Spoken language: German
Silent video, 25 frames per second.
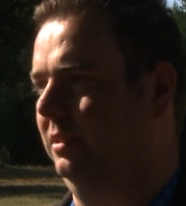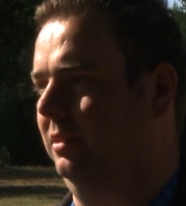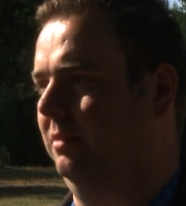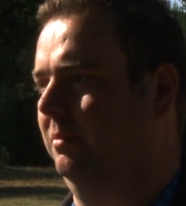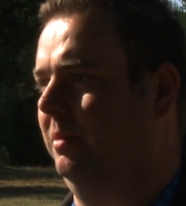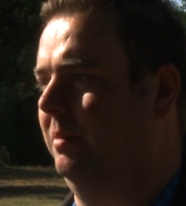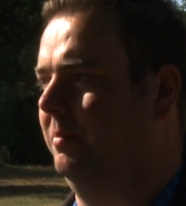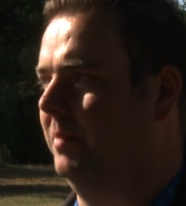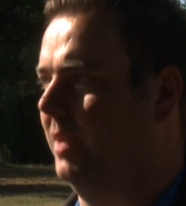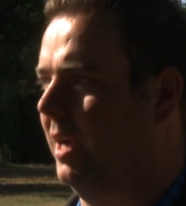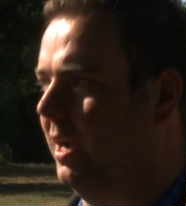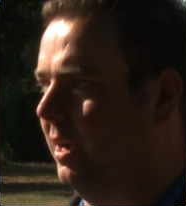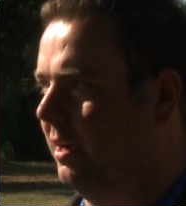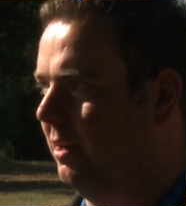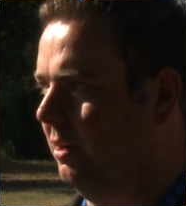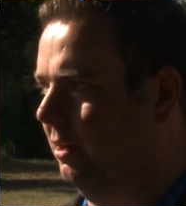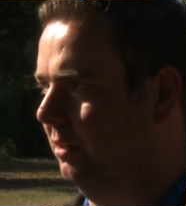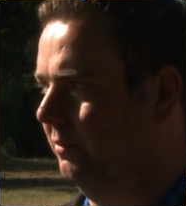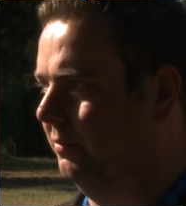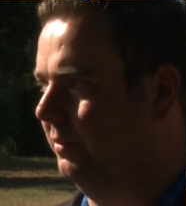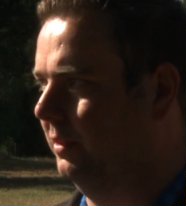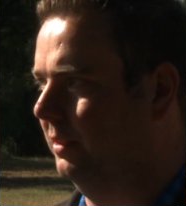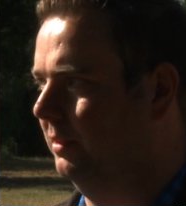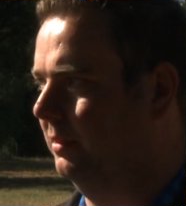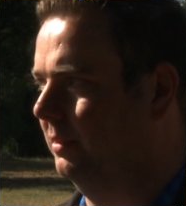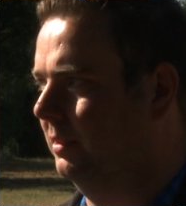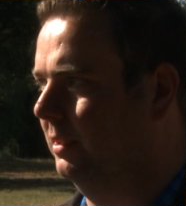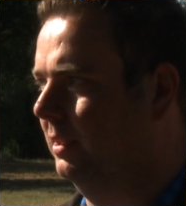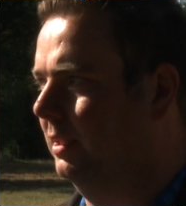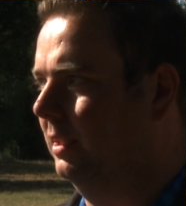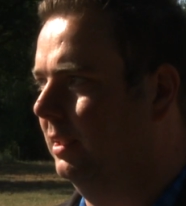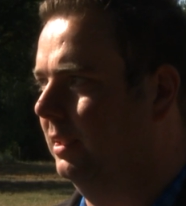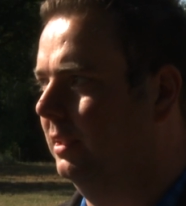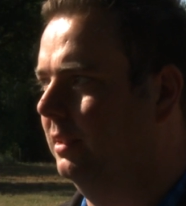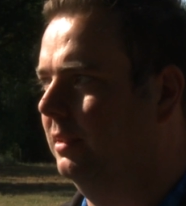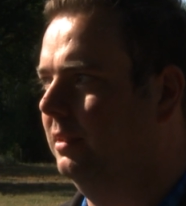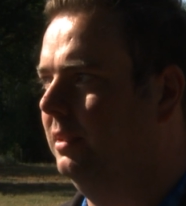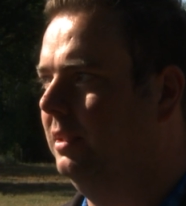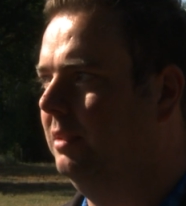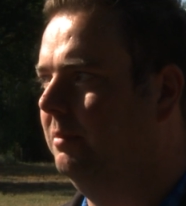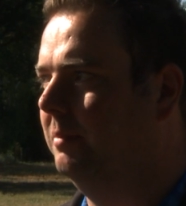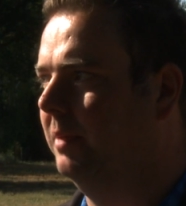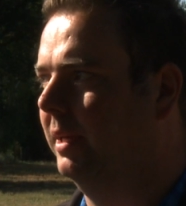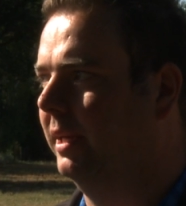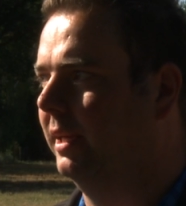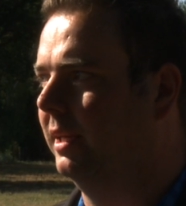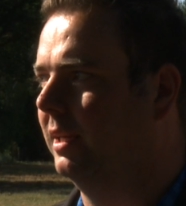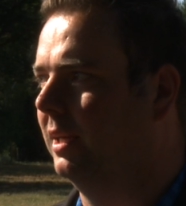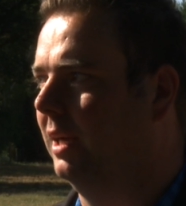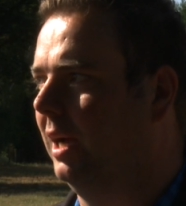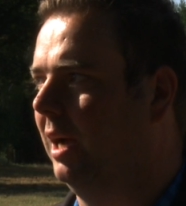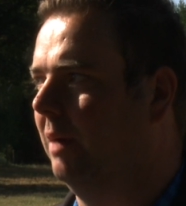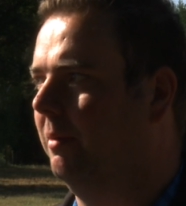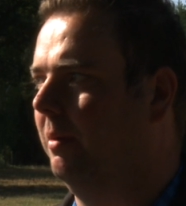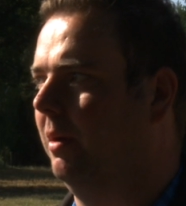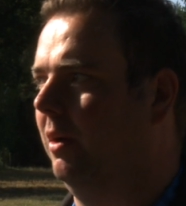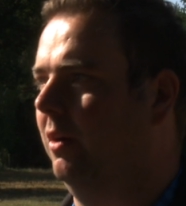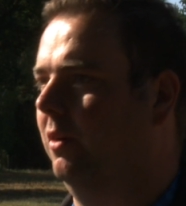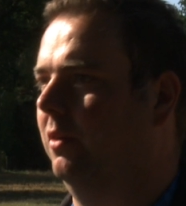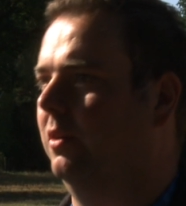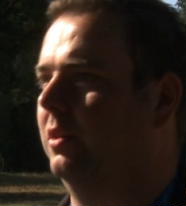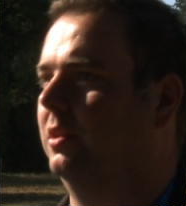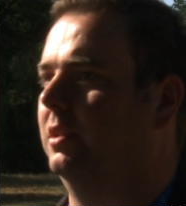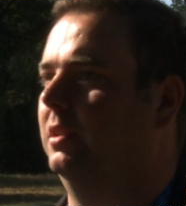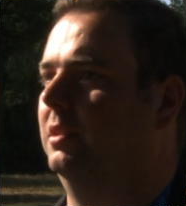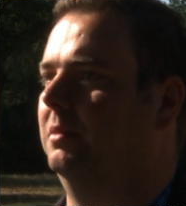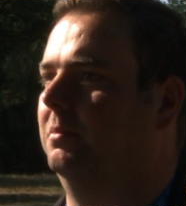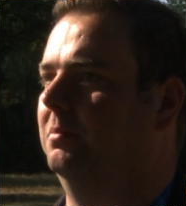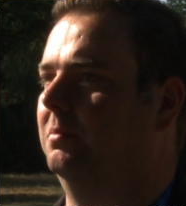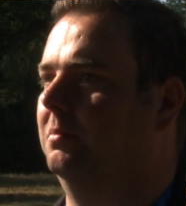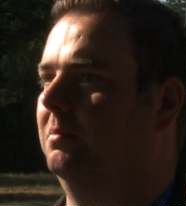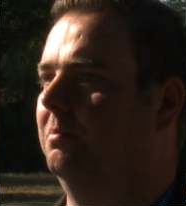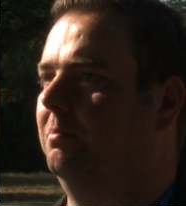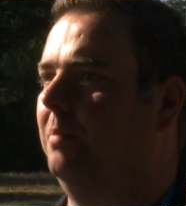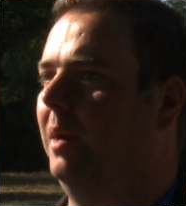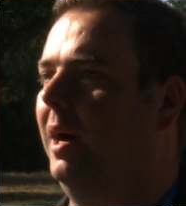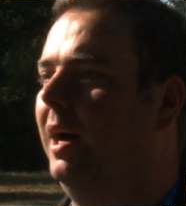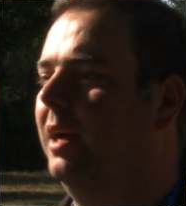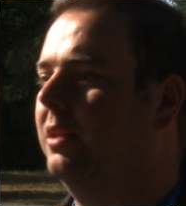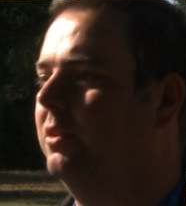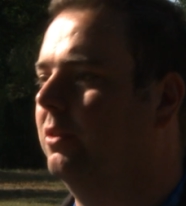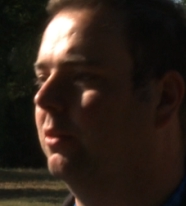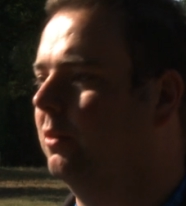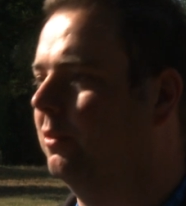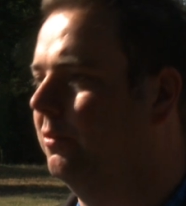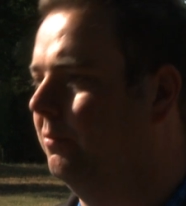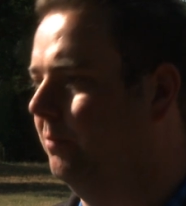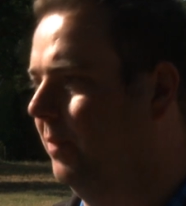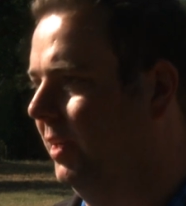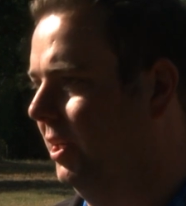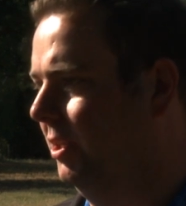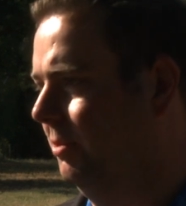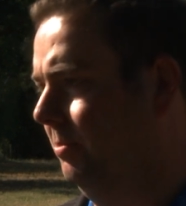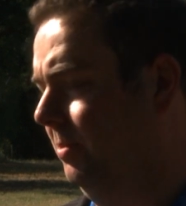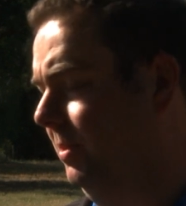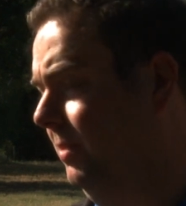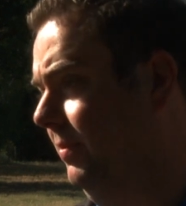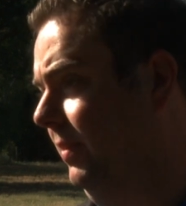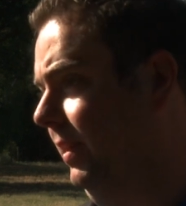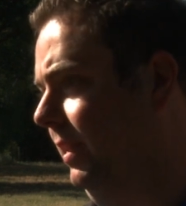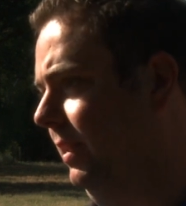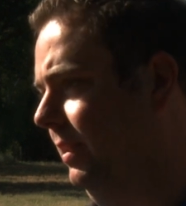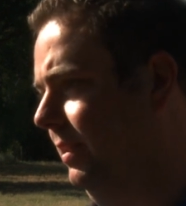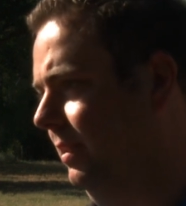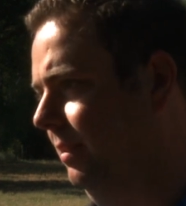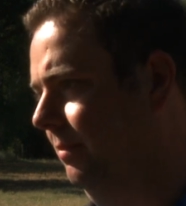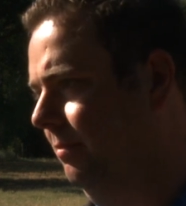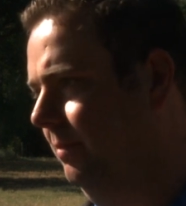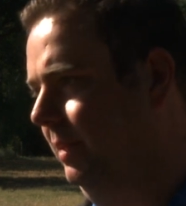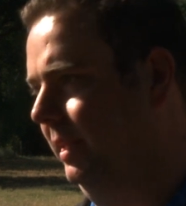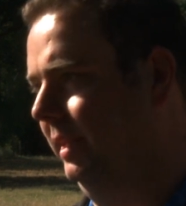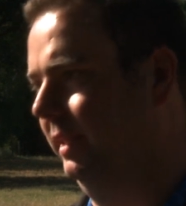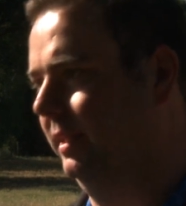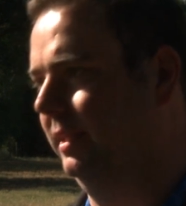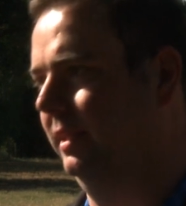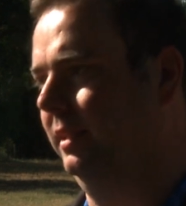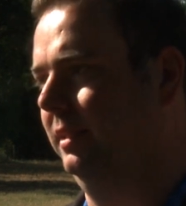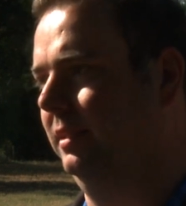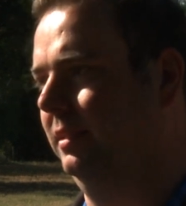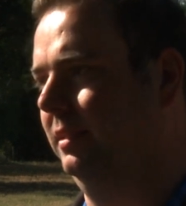oder beim Nahkauf in Niemek, aber auch im Bahnhof beispielsweise in Belzig.